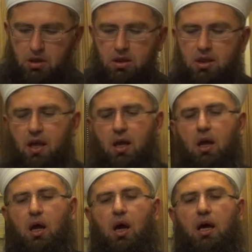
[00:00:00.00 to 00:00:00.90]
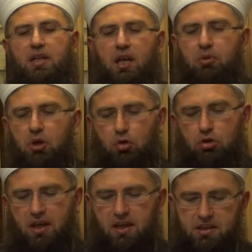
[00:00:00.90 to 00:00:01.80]
Yine an Ebi
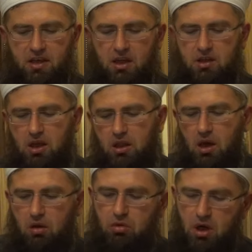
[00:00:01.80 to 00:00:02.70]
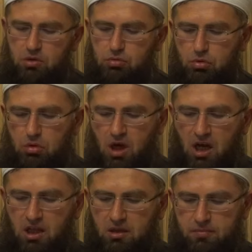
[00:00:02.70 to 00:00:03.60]
Hureyre radıyallahu anhu
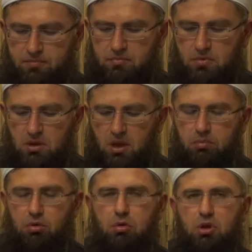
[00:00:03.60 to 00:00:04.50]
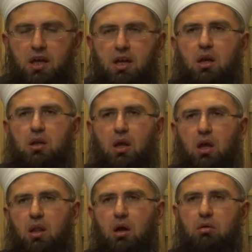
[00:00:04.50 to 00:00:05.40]
kal Ebu Hureyre
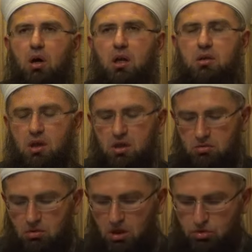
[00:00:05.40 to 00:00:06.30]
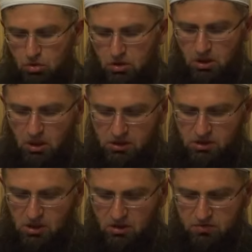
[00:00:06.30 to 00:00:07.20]
radıyallahu anh'tan rivayet olunan
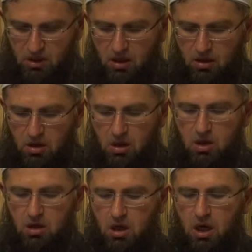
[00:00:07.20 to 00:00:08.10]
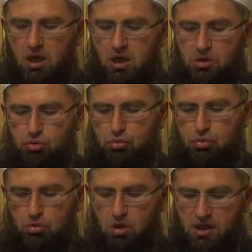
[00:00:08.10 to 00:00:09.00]
hadis-i şerifte Kale
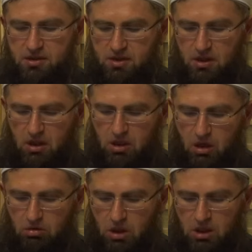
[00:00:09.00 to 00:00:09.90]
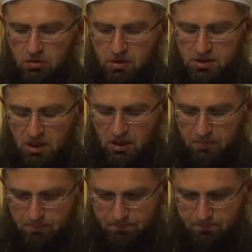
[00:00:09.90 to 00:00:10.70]
Resulullah sallallahu aleyhi ve sellem